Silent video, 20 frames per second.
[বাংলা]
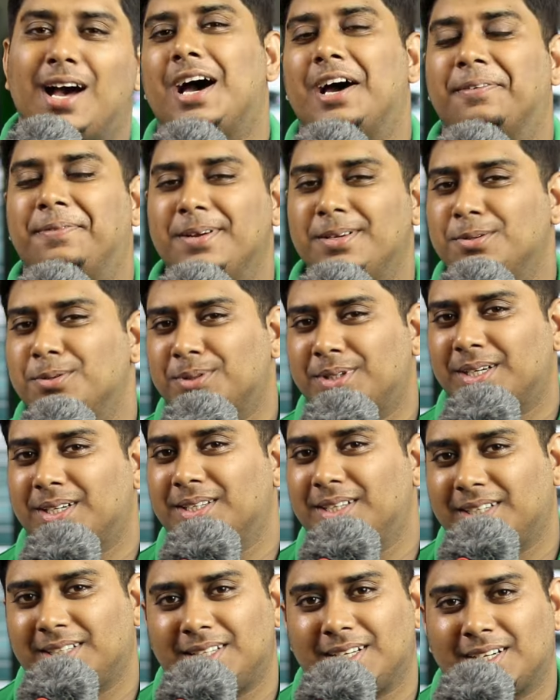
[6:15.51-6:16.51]
আর ফেসবুক থেকে
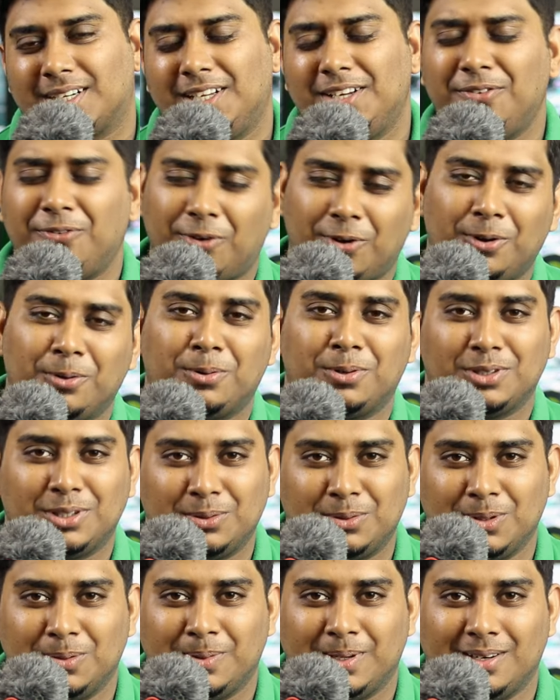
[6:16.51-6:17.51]
দেখে থাকলে ফলো করতে
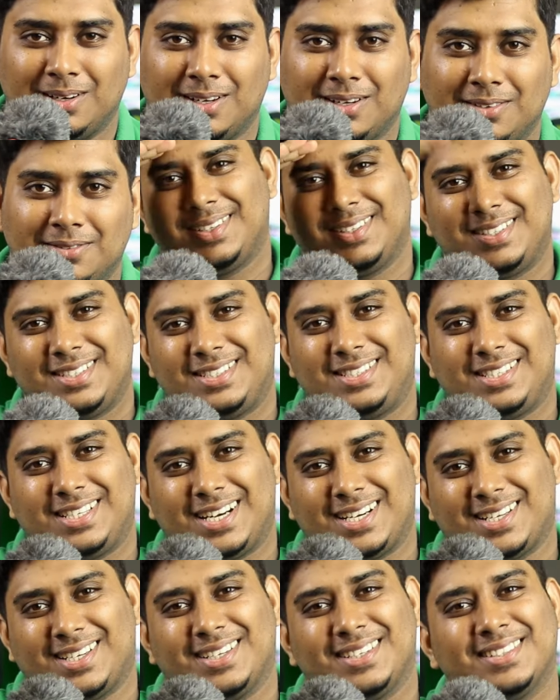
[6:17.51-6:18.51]
ভুলবেন না
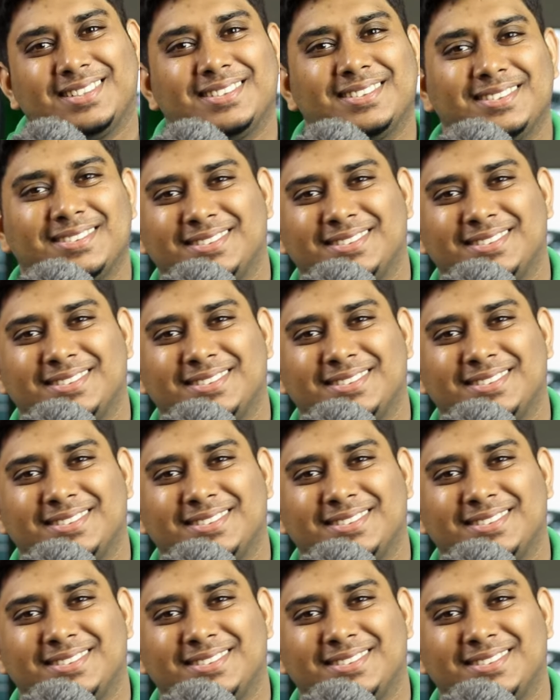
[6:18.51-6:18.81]
টাটা